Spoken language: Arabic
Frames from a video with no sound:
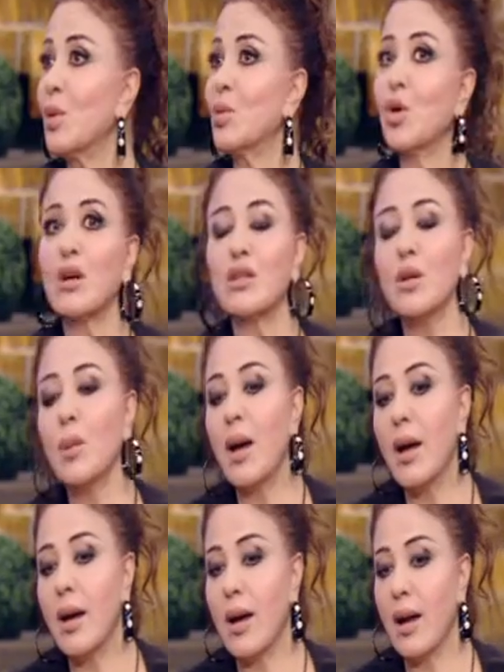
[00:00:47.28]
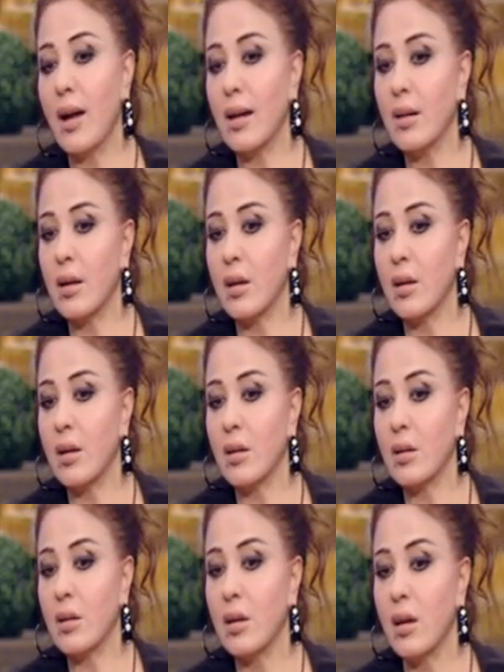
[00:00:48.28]
بالمقدمة عن
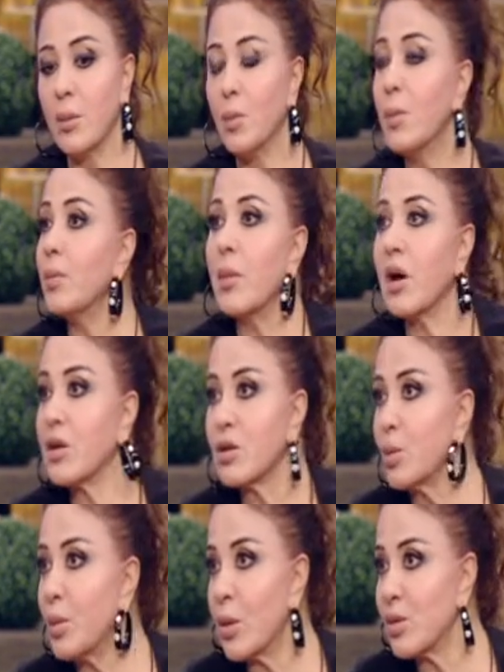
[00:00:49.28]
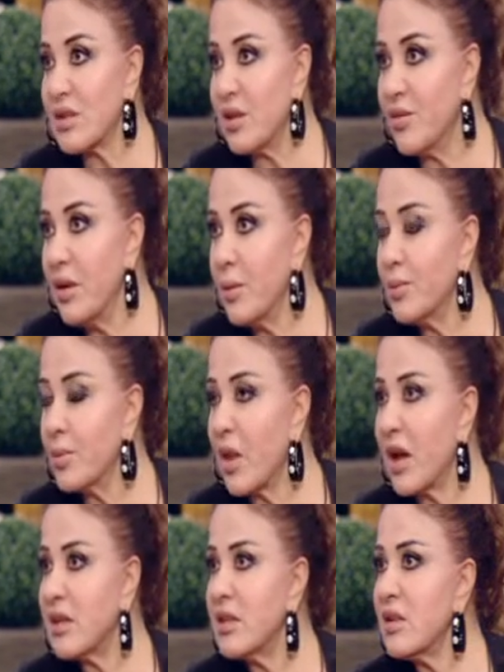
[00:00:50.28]
آه، الطب الوظيفي
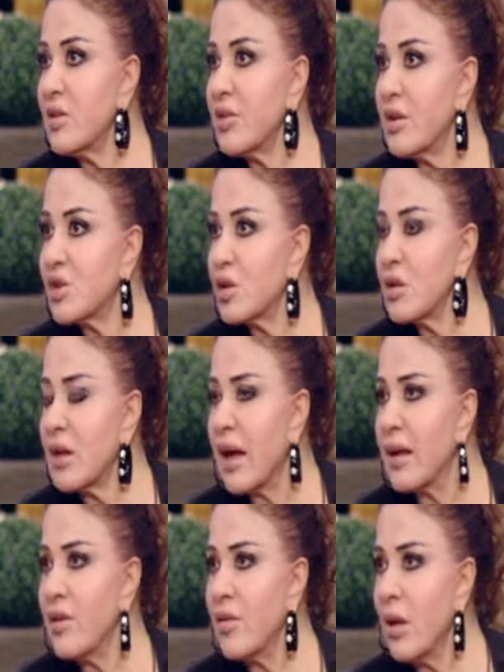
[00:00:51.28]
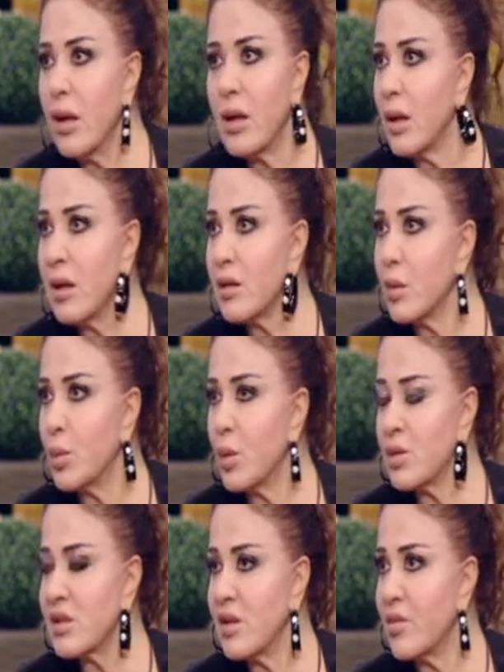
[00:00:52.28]
عايزين تفنش تعريف ايه ايه الطب
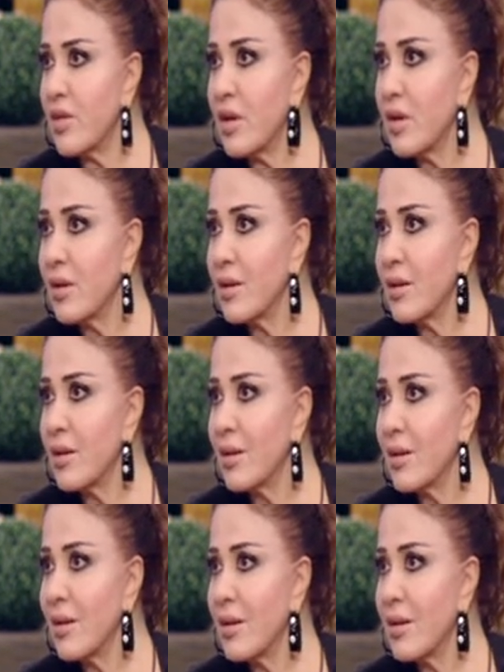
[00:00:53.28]
الوظيفي اكيد